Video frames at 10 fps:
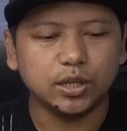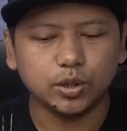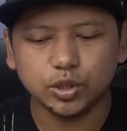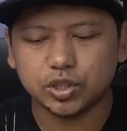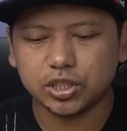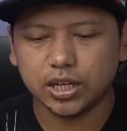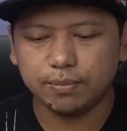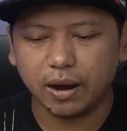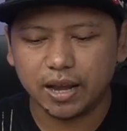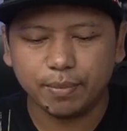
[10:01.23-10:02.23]
Terus eh,
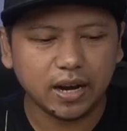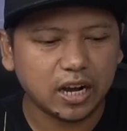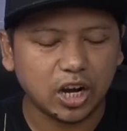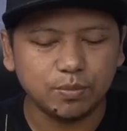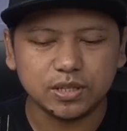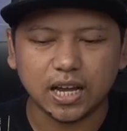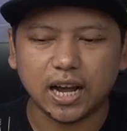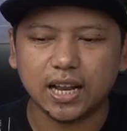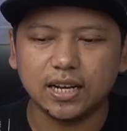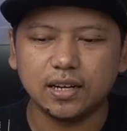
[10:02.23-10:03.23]
bagaimana kalau
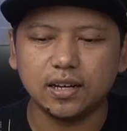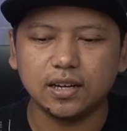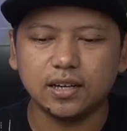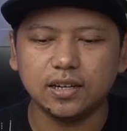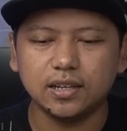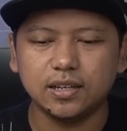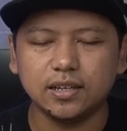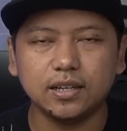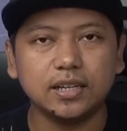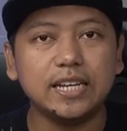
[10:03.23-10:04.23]
misalkan eh,
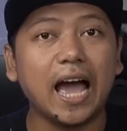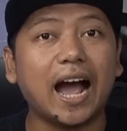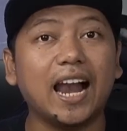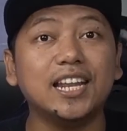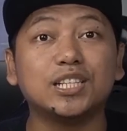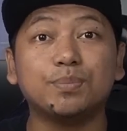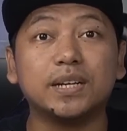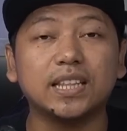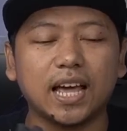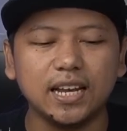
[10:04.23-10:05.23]
diakalin
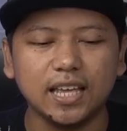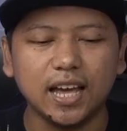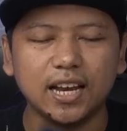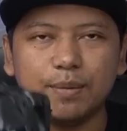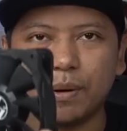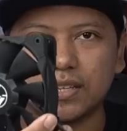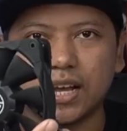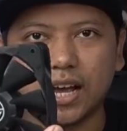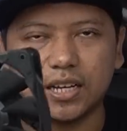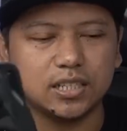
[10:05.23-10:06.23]
seperti tadi ya,
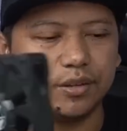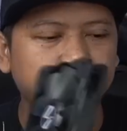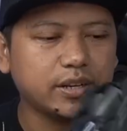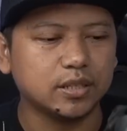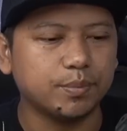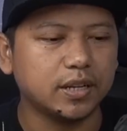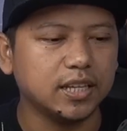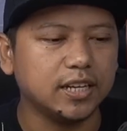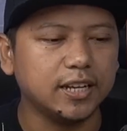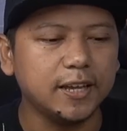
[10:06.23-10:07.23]
dipasangkan si fan
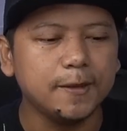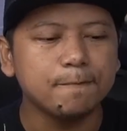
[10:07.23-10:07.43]
seperti ini.